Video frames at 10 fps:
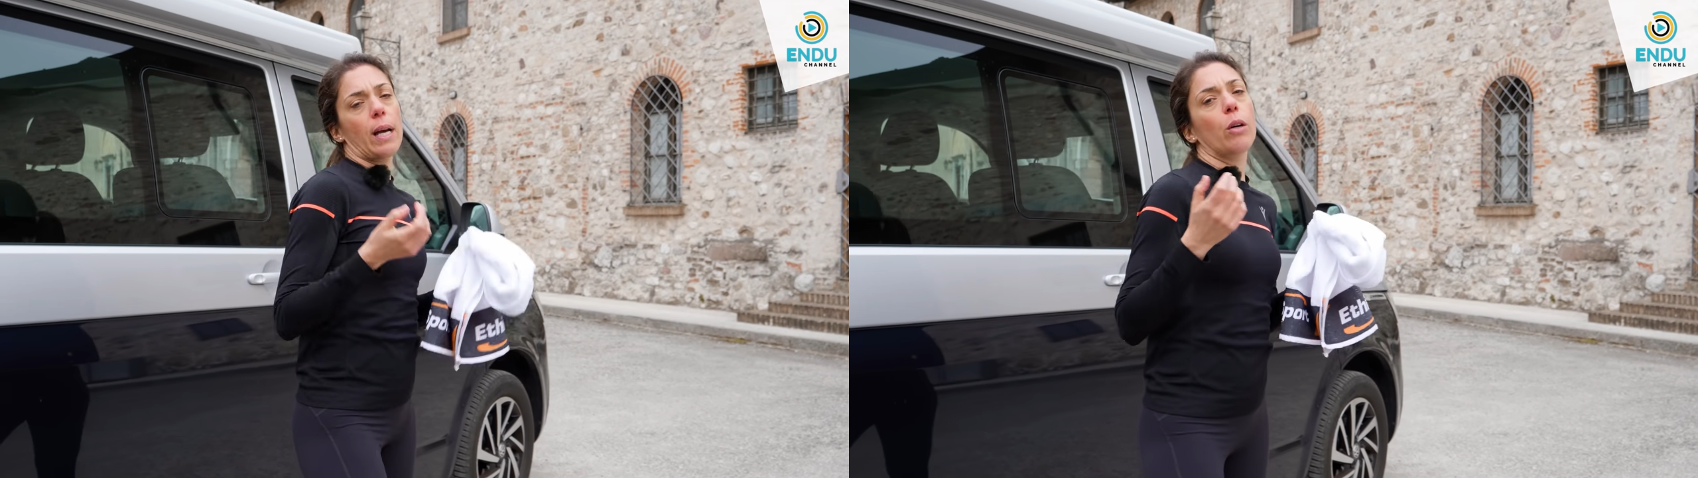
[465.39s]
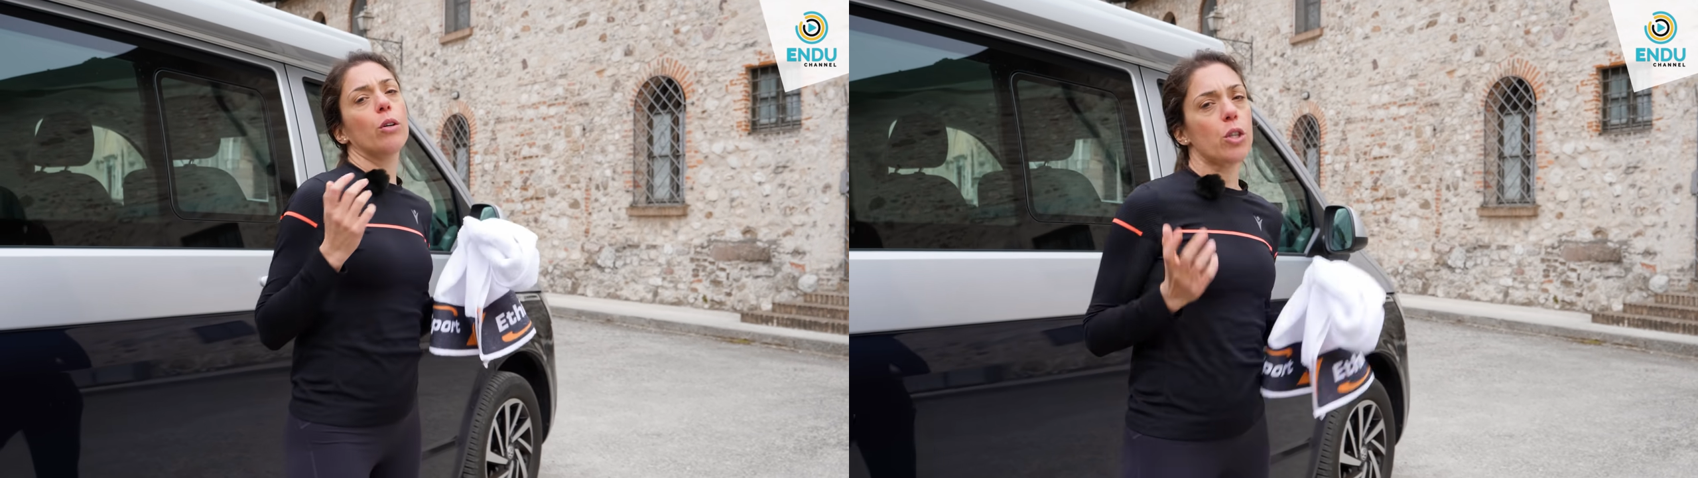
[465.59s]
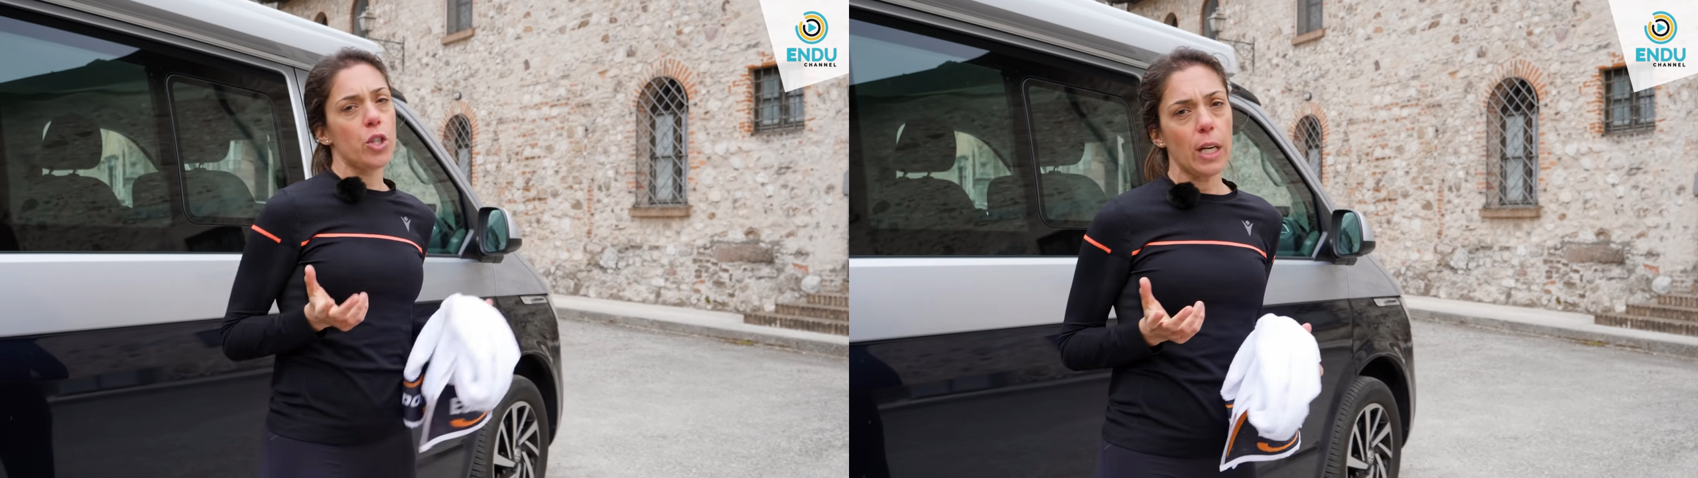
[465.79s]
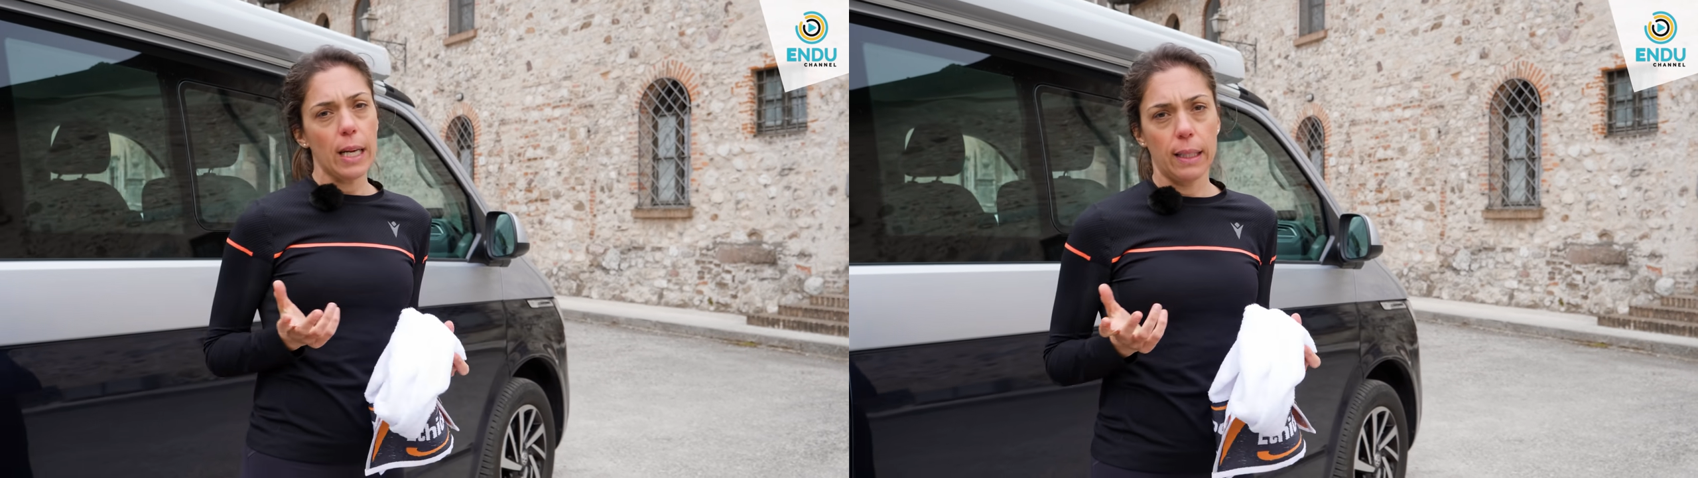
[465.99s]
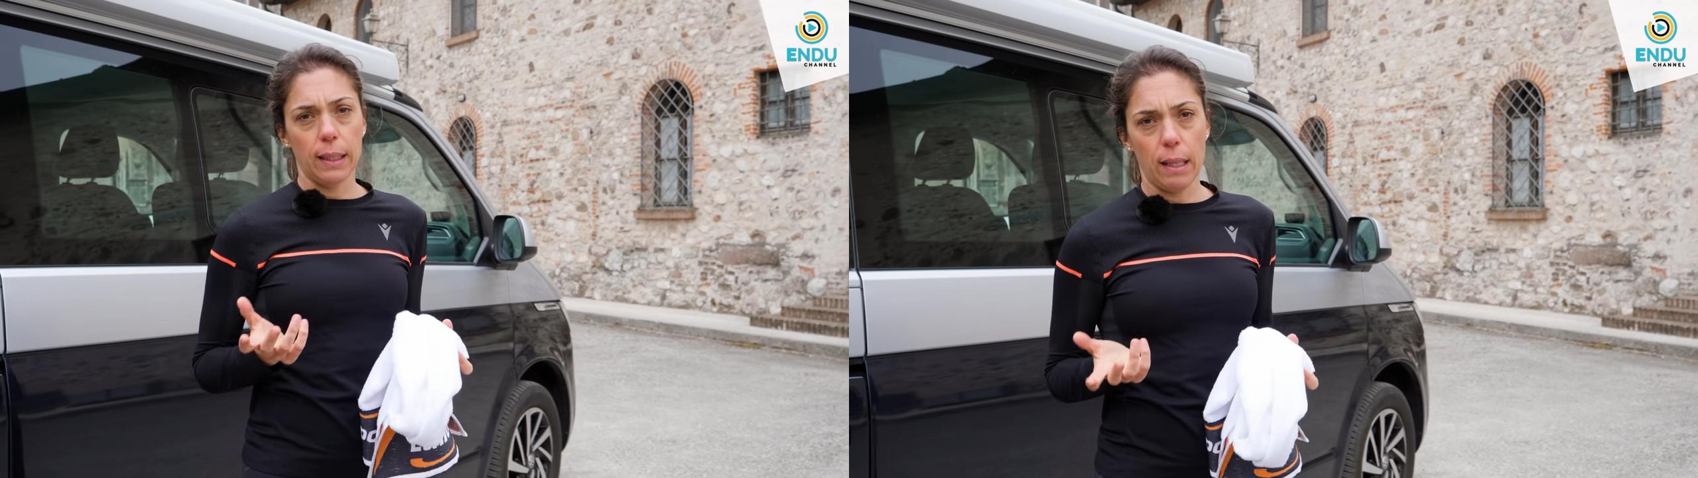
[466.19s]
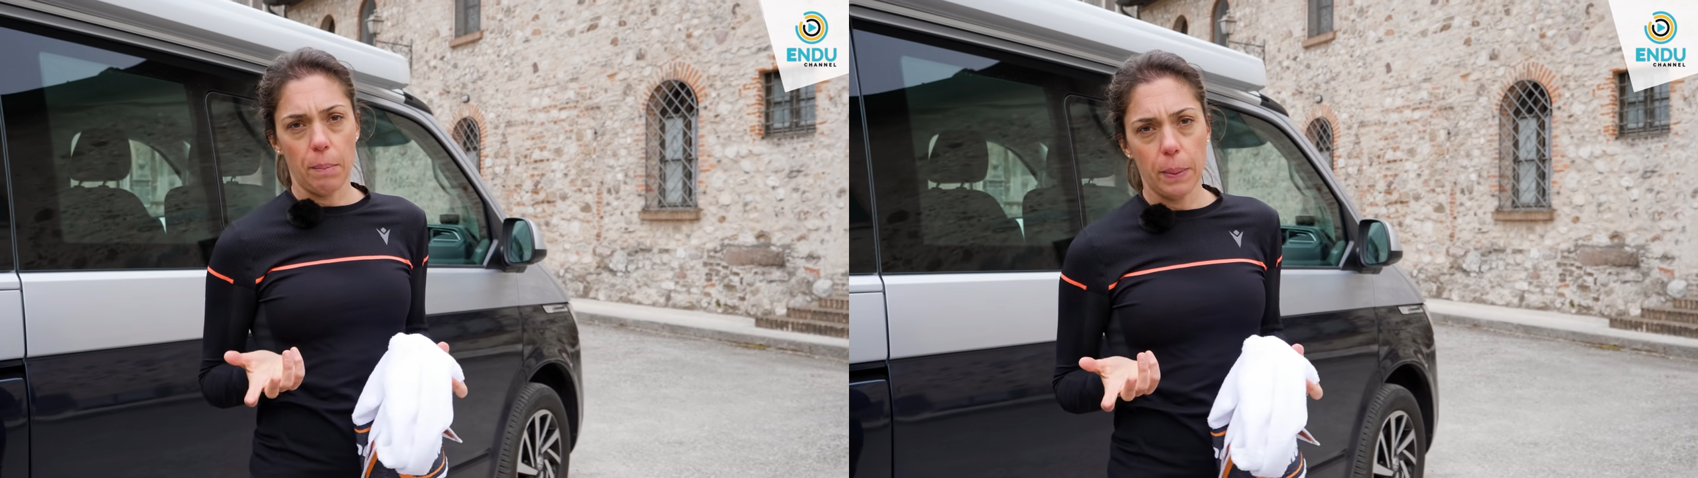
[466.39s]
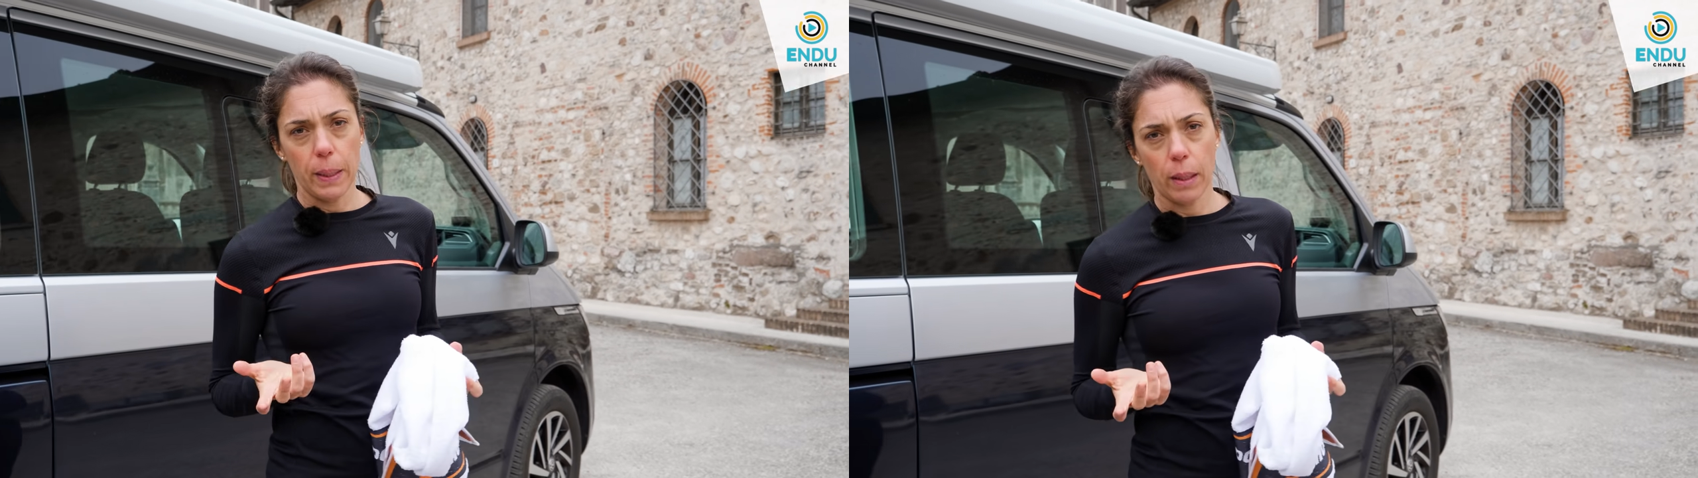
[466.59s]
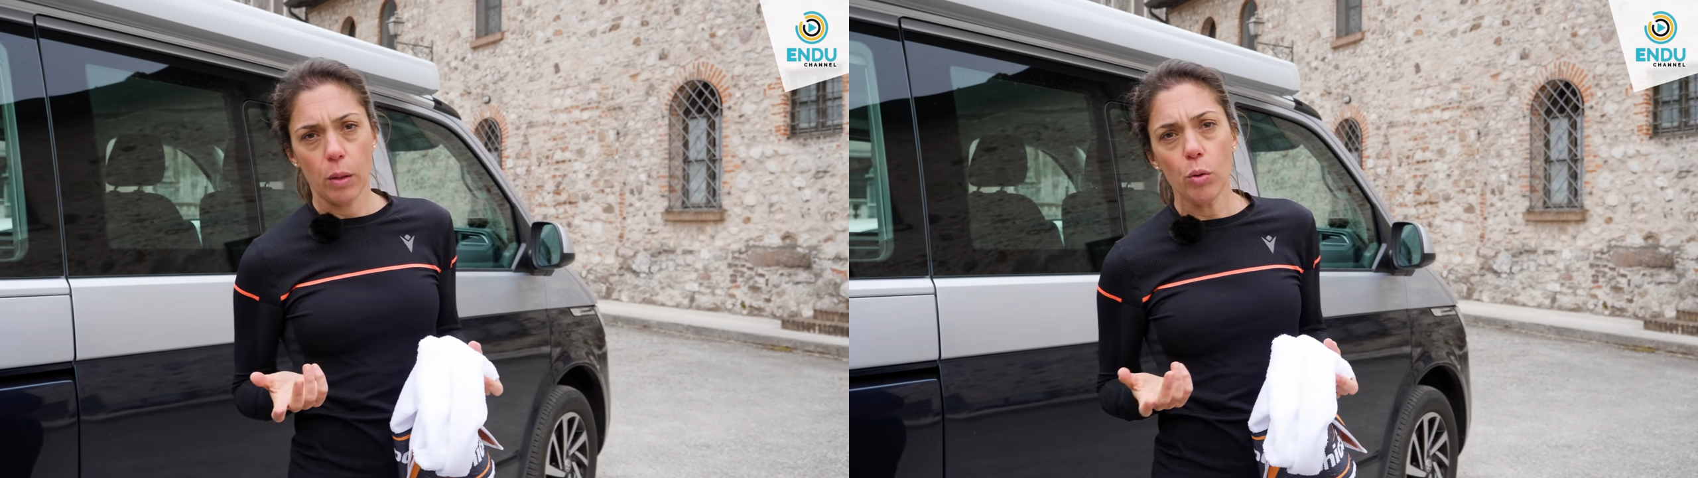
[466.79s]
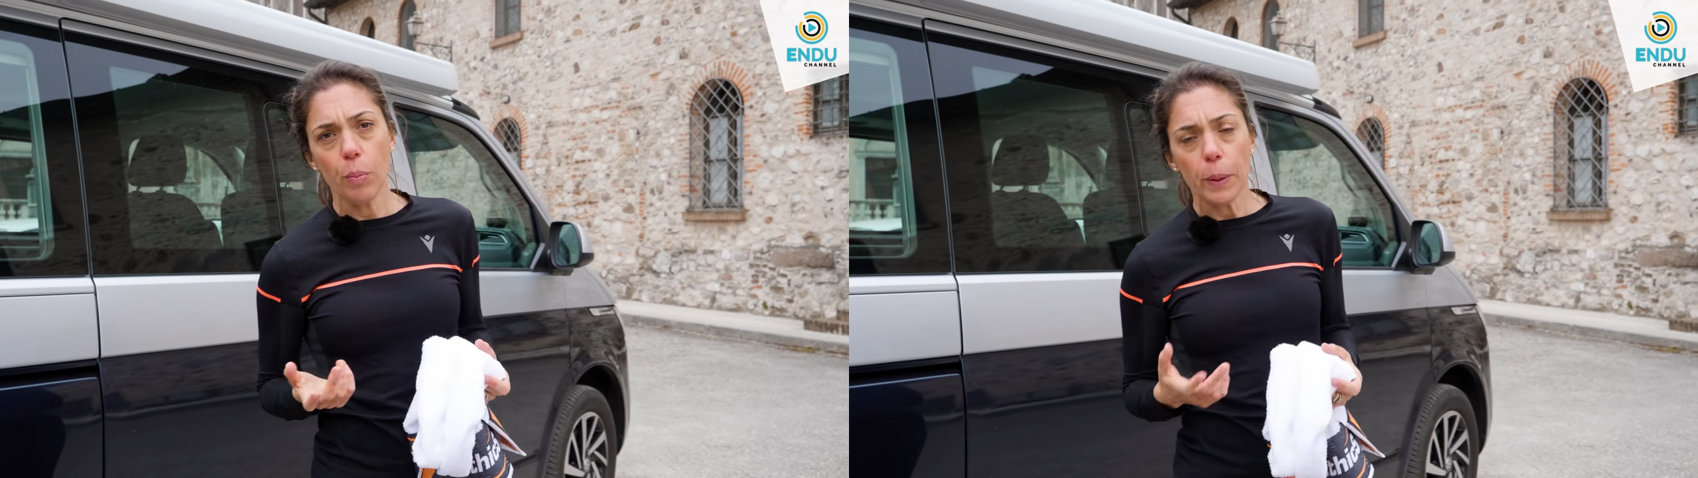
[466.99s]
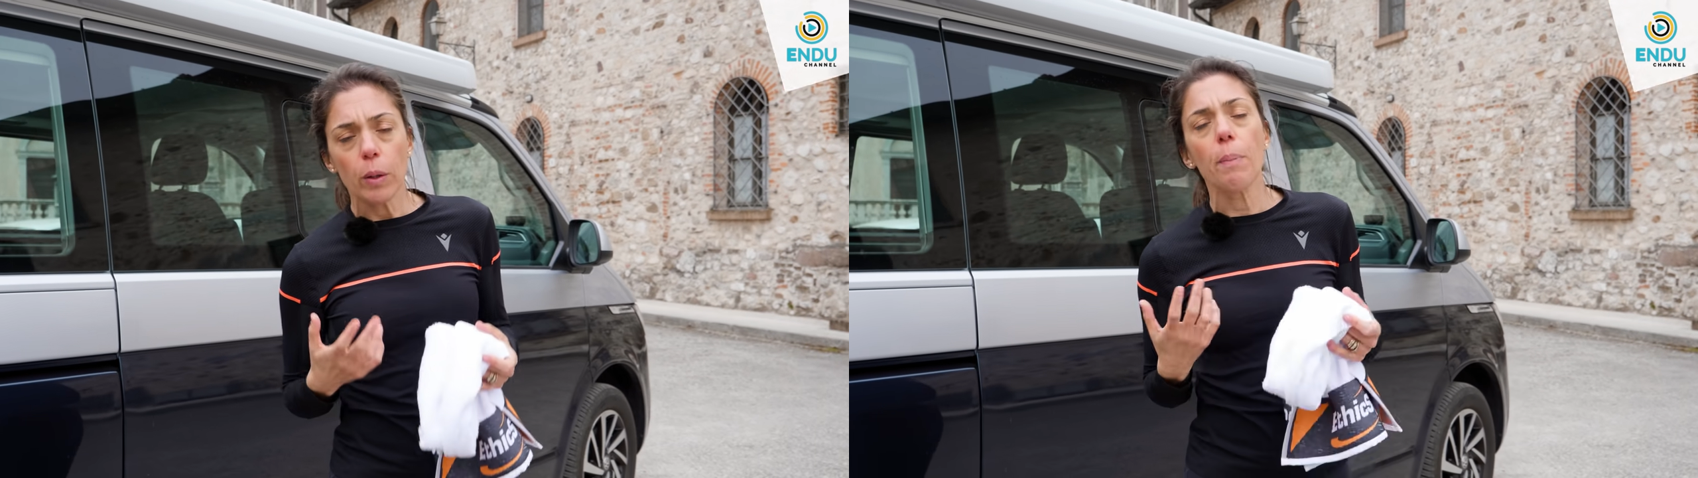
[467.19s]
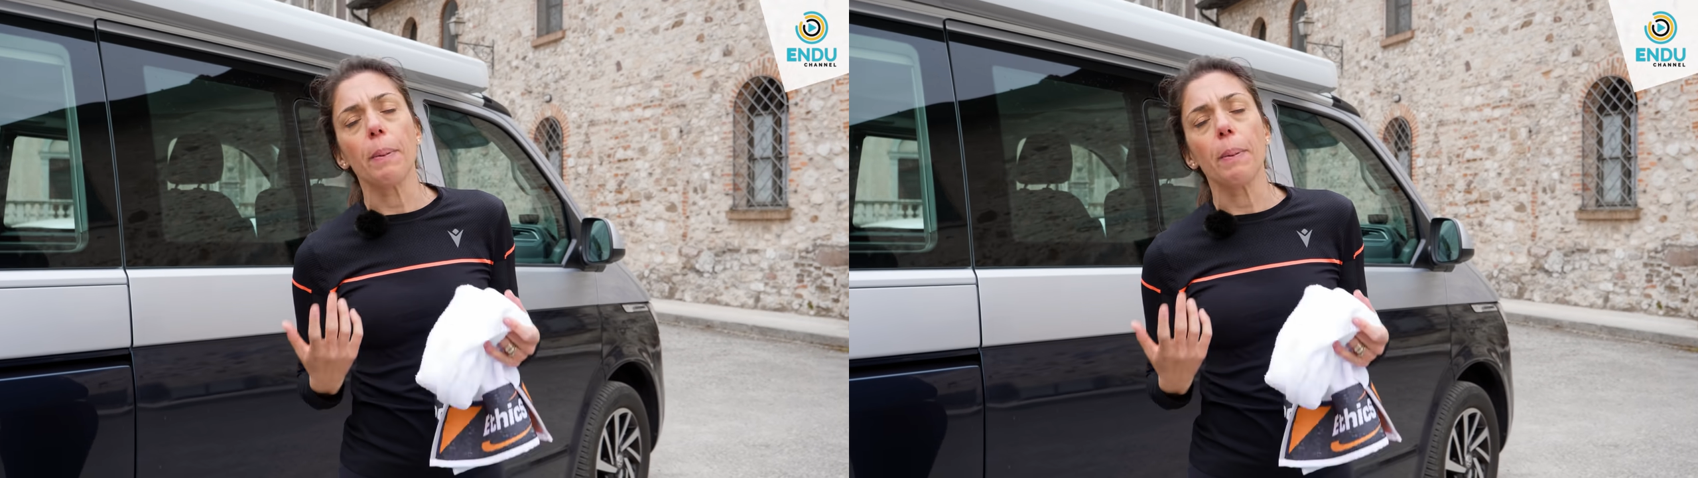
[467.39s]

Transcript: accorcerete i tempi di recupero e